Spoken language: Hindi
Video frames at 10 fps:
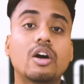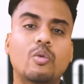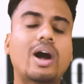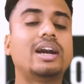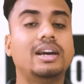
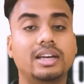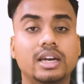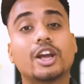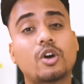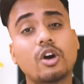वाइडली
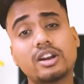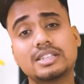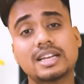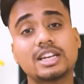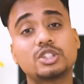एक और
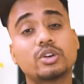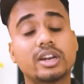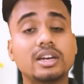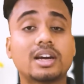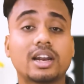रीज़न है जो
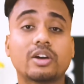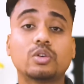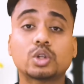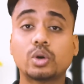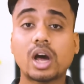ग्रीन कलर है वो
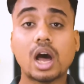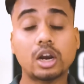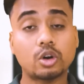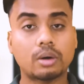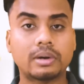थोड़ा
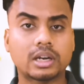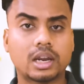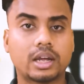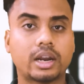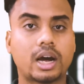अनकॉमन
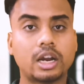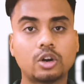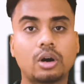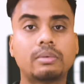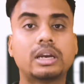कलर है
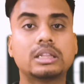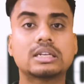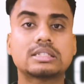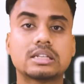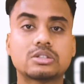अनकॉमन इन द
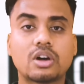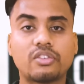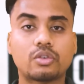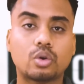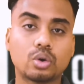सेंस
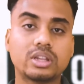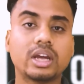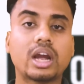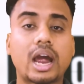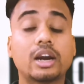ऑफ
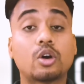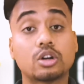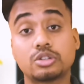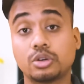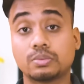क्लोथिंग एंड
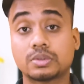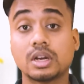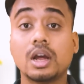कॉस्ट्यूम्स